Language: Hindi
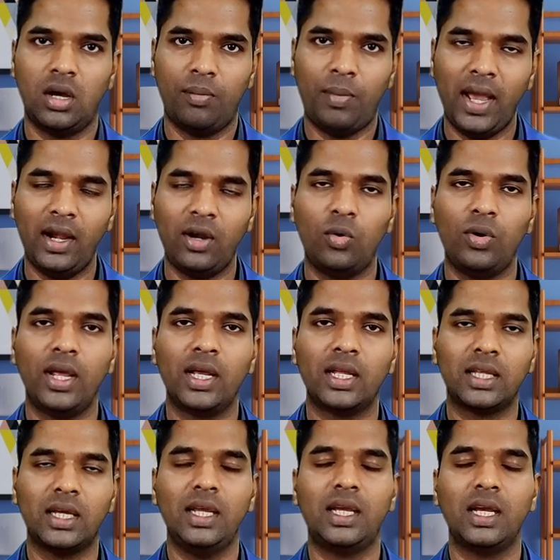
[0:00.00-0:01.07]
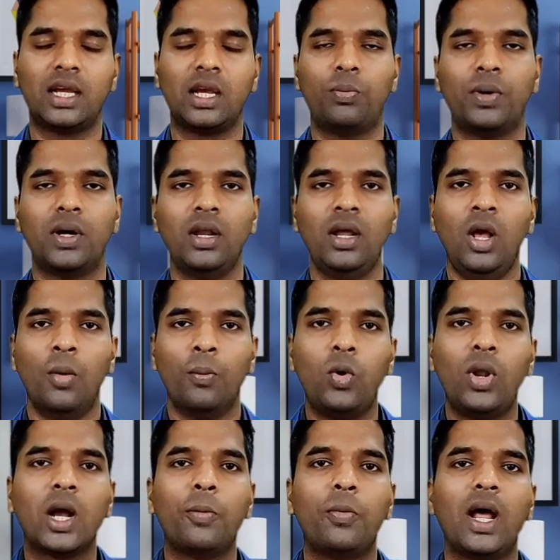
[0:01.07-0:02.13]
बायर ढूंढने के तरीके के ऊपर
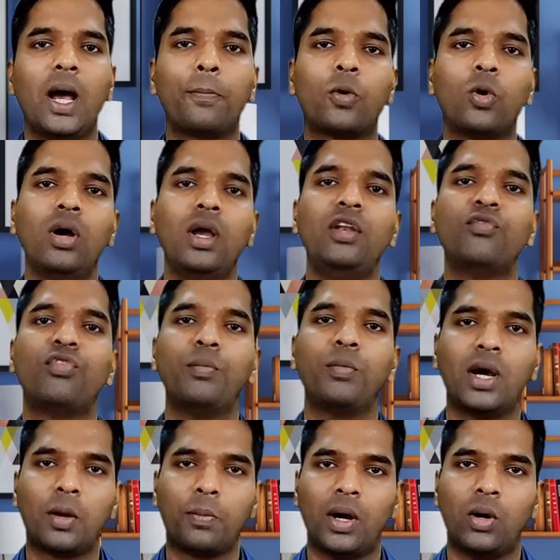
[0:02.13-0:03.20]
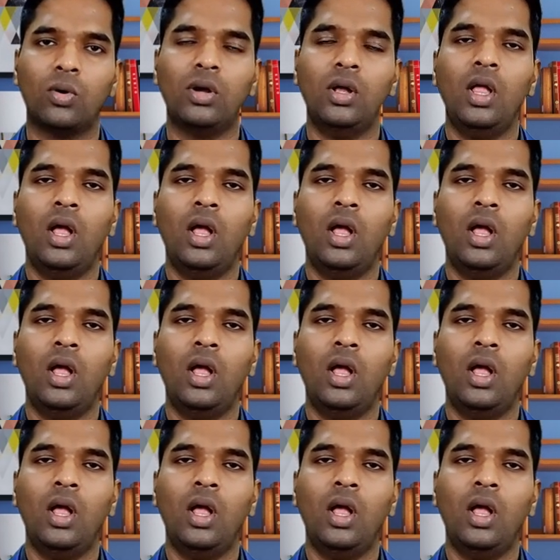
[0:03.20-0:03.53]
पूरा का पूरा आपको इन्फॉर्म कर पाऊँ